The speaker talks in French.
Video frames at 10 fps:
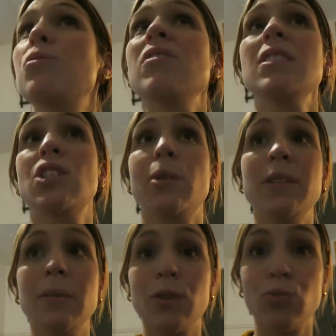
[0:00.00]
Pour vrai, si jamais
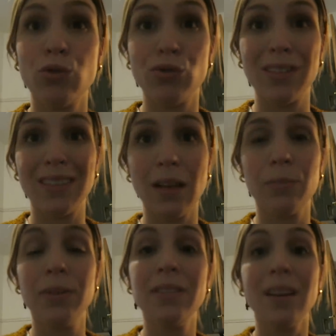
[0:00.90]
ça marche pas, je veux dire tant
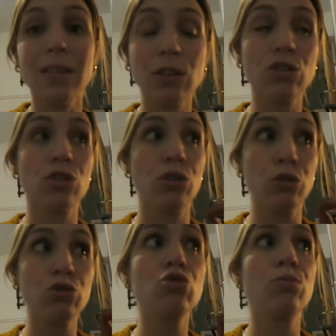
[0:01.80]
pis, tant que je
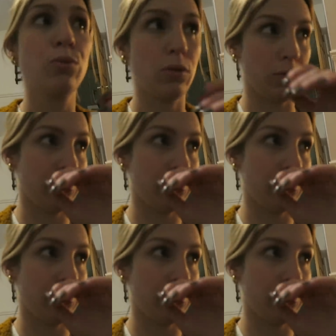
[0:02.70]
le tue pas.